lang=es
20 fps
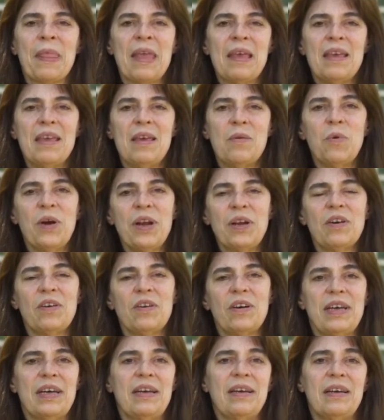y
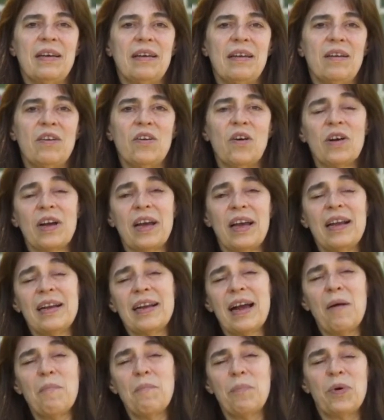bueno, eh, el
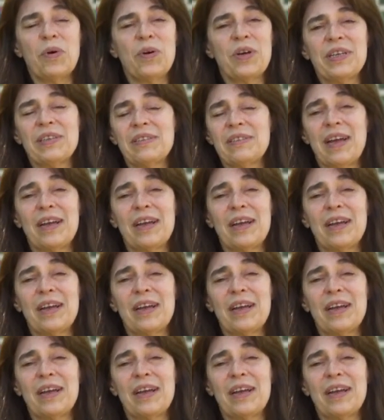campo es